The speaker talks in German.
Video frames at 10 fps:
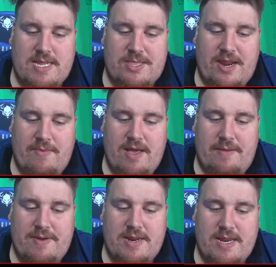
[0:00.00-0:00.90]
die
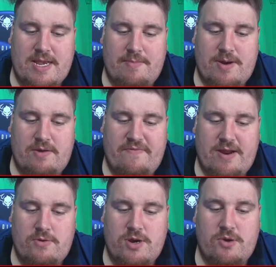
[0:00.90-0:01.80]
3x-A-Batterien kann man
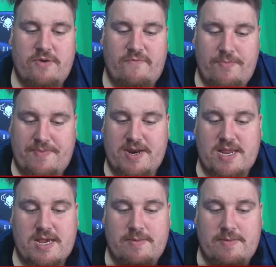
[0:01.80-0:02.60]
aufladen und die 9-Volt-Batterien